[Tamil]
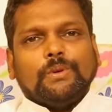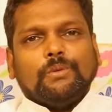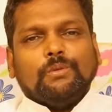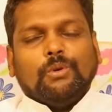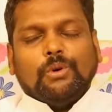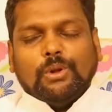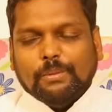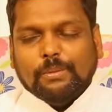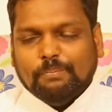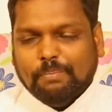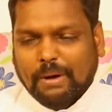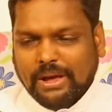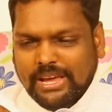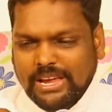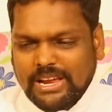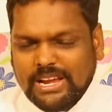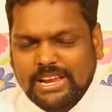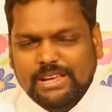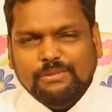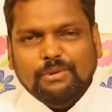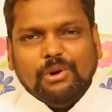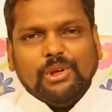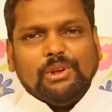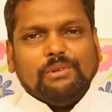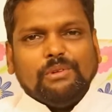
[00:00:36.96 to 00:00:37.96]
ஒரு பயணி
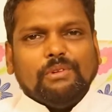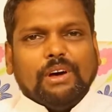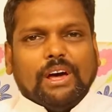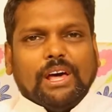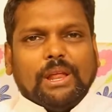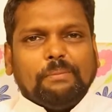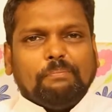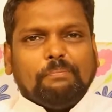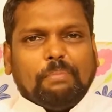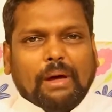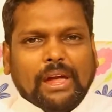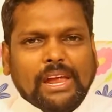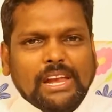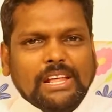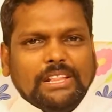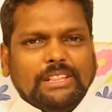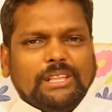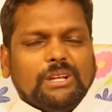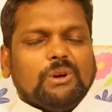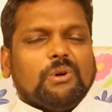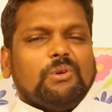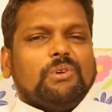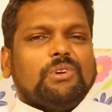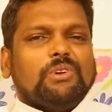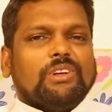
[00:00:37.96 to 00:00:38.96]
ஒருவர்
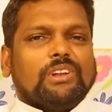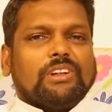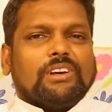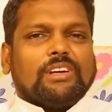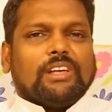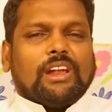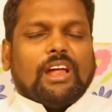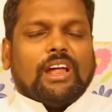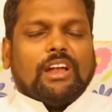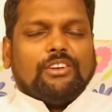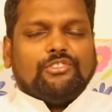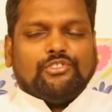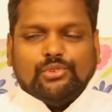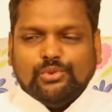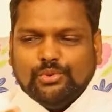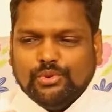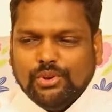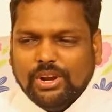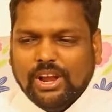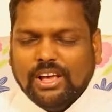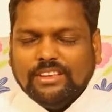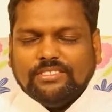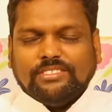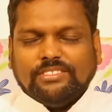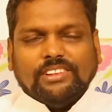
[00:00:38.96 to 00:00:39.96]
பயணித்துக் கொண்டிருக்கிறார்
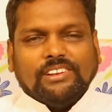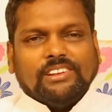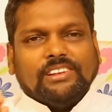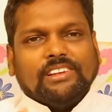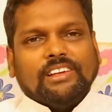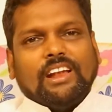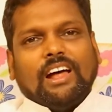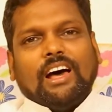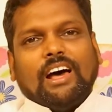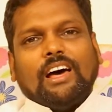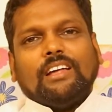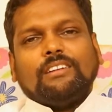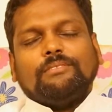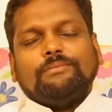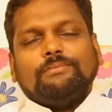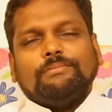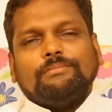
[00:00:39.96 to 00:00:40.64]
சுற்றுலா செல்கிறார்